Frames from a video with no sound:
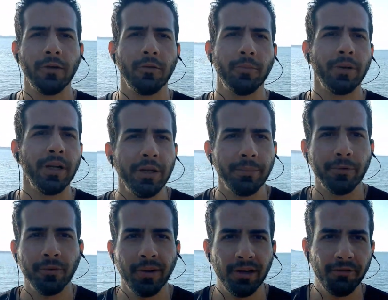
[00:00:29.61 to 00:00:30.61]
um
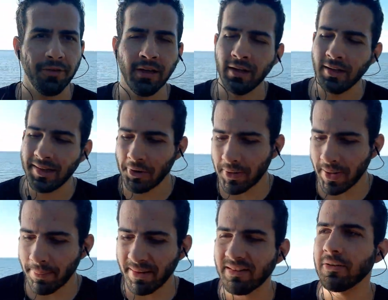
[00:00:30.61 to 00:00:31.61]
primo, enfim, e tem
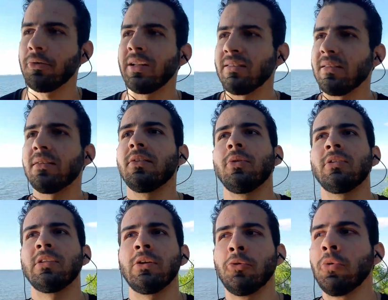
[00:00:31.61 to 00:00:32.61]
alguém passando nessa
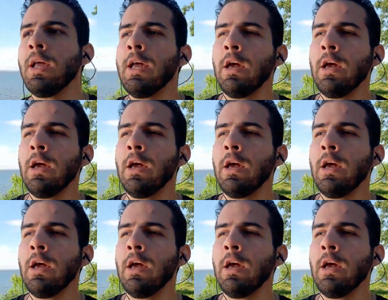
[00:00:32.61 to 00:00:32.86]
situação.